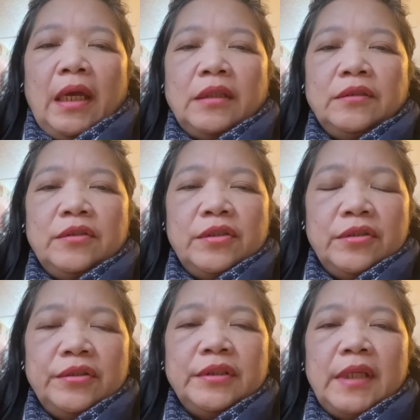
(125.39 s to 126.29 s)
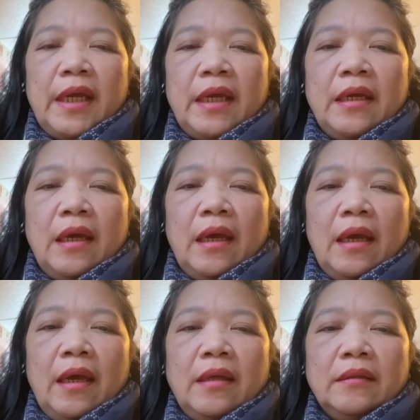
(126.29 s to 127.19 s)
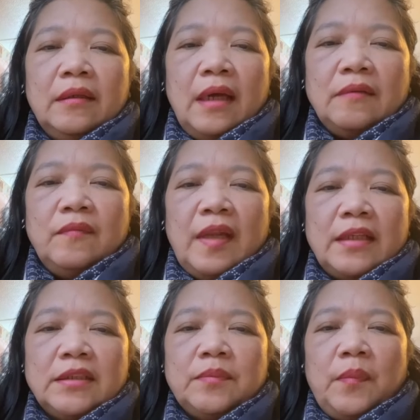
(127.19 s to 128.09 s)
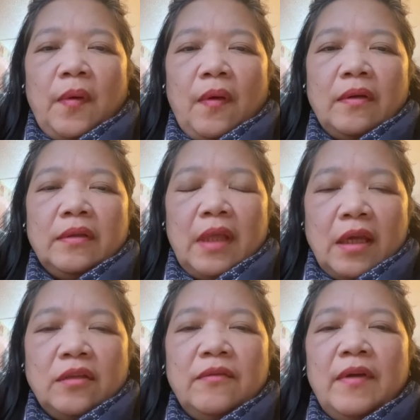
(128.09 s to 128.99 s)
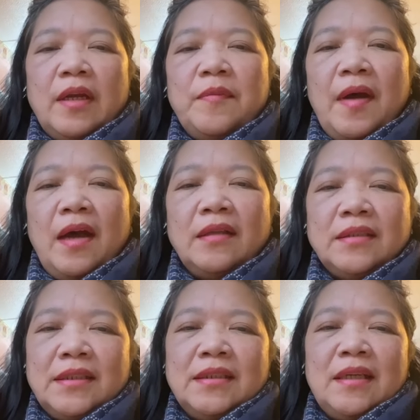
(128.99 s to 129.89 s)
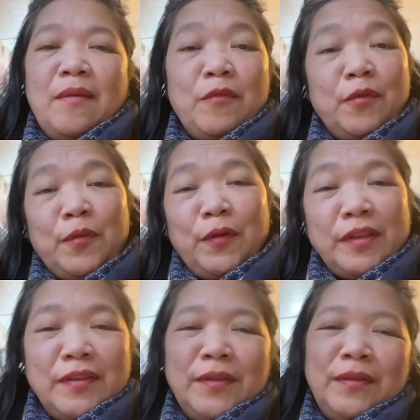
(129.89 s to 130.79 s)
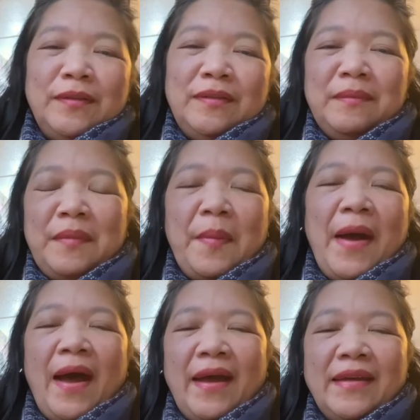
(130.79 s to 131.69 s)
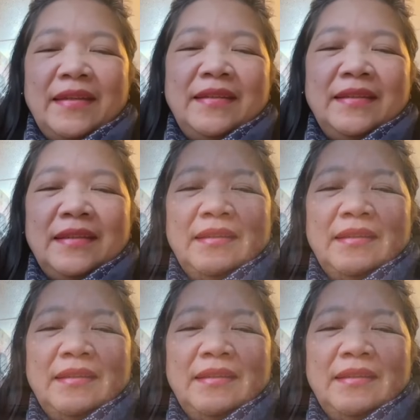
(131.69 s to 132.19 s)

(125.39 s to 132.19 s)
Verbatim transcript: Enjoy your day and God bless po. Thank you very much. Siya mo po ito. Bye-bye.